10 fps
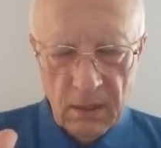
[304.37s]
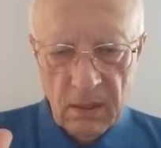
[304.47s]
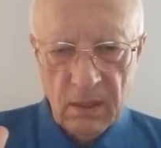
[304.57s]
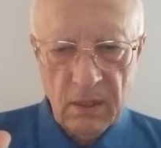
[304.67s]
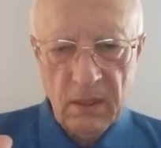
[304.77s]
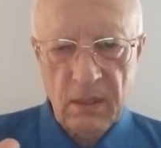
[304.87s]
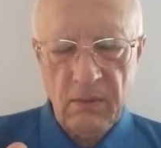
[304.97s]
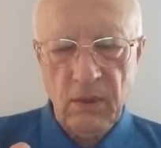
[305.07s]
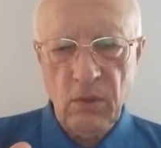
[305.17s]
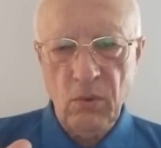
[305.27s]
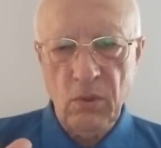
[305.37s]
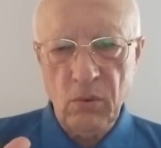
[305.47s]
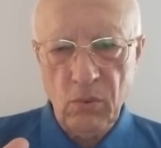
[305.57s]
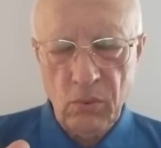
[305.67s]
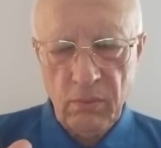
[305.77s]
э, свою
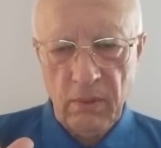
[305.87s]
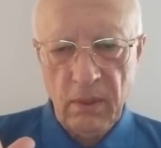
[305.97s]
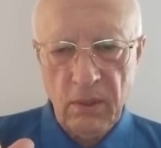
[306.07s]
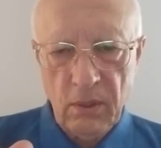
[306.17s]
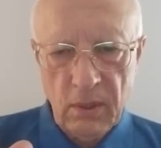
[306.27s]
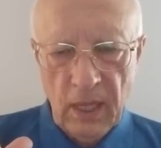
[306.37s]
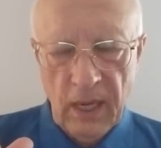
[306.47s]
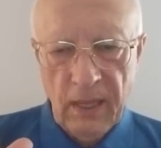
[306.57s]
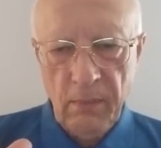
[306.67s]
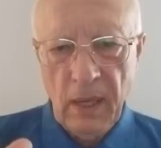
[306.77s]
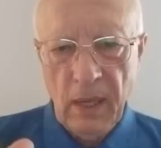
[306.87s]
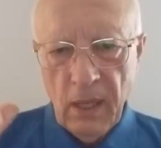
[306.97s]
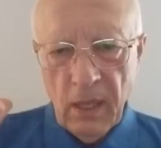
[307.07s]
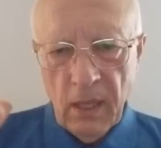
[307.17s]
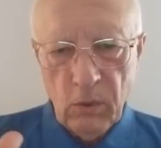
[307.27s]
эту э, голема
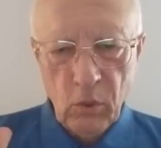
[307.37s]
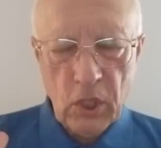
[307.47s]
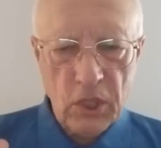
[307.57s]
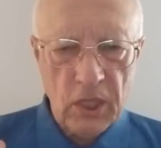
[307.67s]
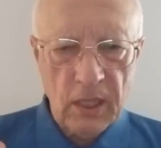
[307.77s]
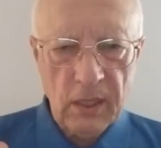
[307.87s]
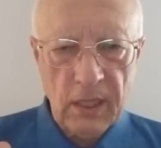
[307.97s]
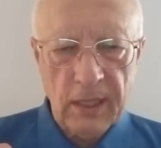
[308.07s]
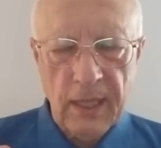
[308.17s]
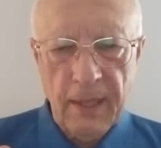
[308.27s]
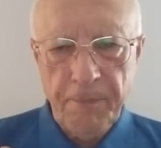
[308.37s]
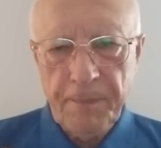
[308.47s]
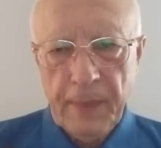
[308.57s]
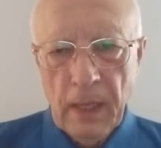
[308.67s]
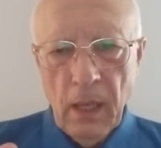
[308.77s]
Лукашенко, да.
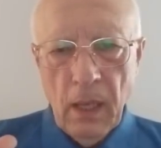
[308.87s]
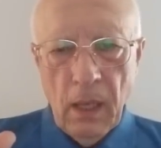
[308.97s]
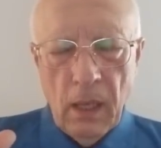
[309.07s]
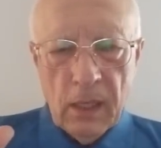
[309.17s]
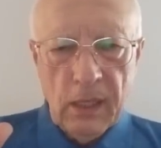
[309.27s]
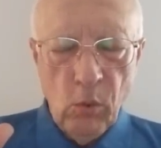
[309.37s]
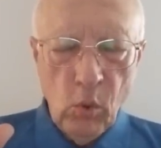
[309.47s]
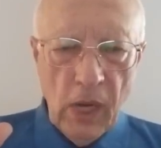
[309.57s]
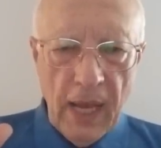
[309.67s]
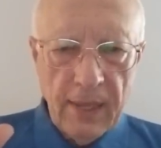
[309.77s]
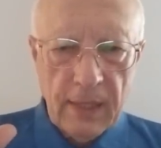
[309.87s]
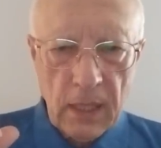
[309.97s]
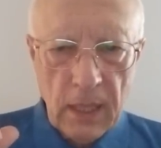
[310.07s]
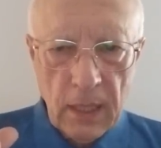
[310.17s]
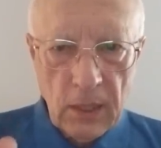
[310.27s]

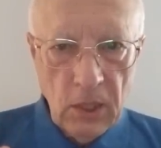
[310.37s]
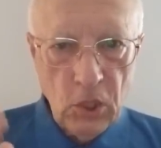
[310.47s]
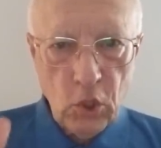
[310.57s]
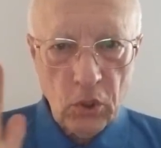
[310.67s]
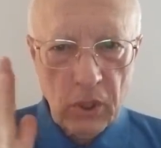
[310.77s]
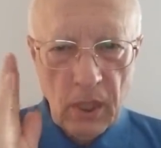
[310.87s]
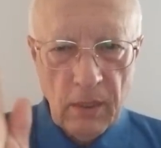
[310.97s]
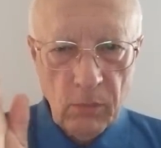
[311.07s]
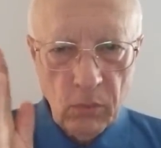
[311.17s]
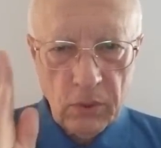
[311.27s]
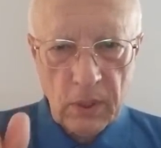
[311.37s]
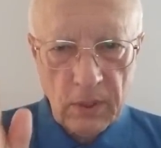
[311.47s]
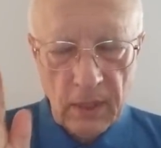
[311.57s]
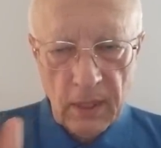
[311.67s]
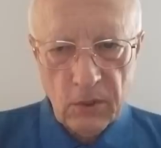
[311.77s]
Гауляйтера и четко ему
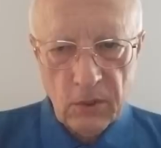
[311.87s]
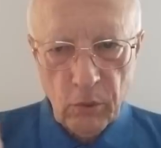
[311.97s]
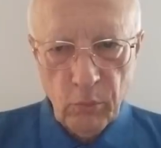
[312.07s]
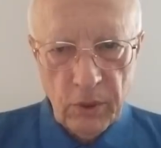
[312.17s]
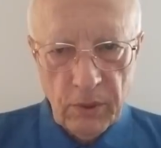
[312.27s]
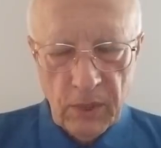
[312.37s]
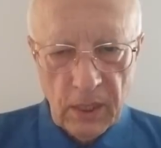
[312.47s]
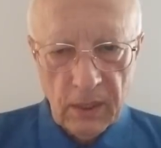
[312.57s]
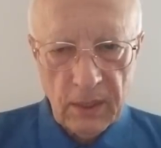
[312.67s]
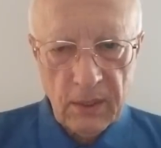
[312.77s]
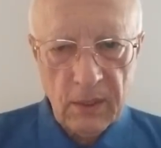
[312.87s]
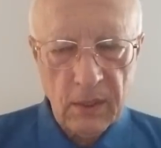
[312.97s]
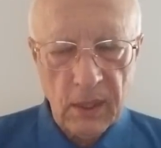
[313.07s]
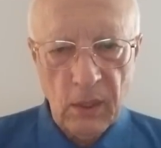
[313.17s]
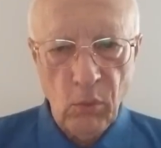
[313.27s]
сказал, что будем делать.
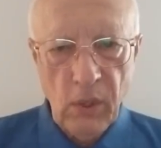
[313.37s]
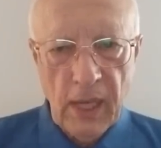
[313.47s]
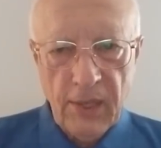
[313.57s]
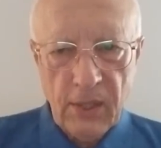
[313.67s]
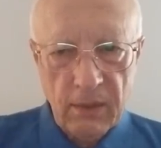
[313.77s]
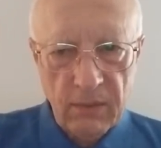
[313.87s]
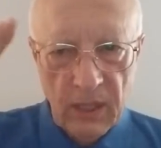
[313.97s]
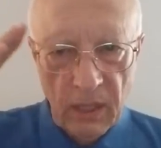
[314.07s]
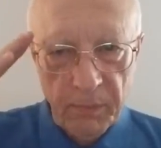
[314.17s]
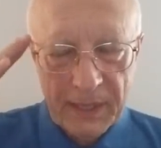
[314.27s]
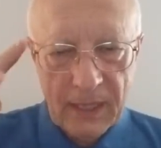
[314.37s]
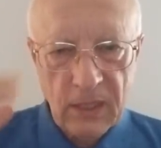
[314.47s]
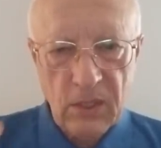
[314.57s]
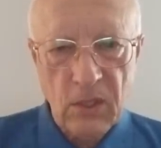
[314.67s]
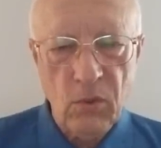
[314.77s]
Гауляйтер взял под
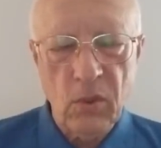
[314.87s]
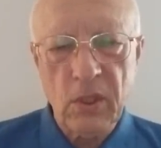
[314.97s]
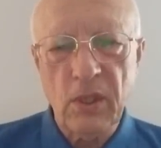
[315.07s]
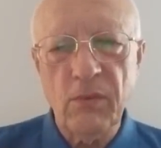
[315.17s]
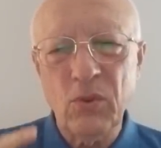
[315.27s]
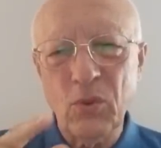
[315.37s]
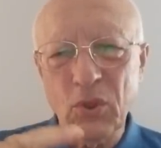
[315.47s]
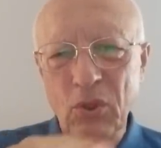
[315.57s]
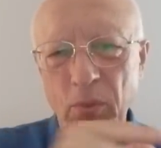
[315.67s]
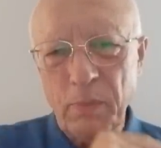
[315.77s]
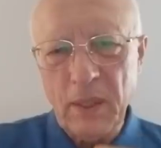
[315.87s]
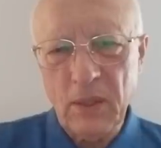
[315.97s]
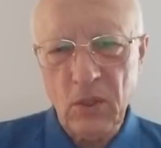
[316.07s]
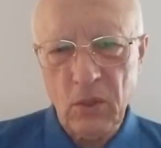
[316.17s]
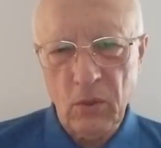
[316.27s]
козырек, и вот тут что
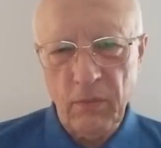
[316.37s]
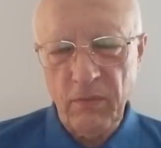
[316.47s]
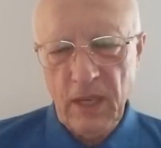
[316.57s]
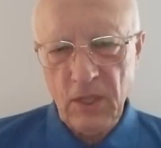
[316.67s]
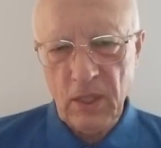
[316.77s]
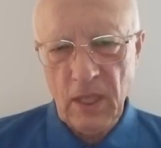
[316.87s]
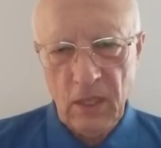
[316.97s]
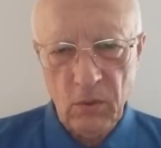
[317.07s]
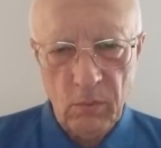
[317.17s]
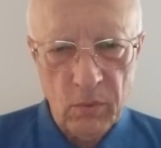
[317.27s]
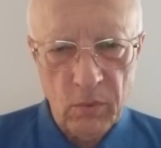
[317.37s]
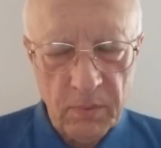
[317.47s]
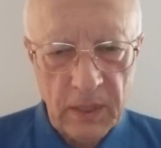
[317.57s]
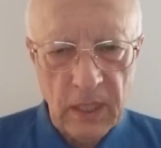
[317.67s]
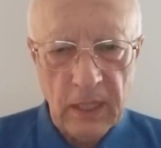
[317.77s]
произошло, важно, я думаю.
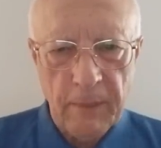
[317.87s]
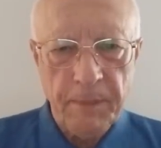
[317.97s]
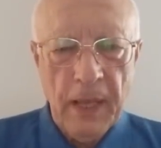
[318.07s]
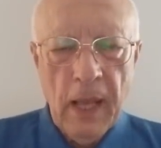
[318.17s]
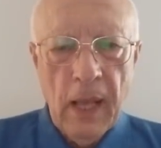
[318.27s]
Смотрите,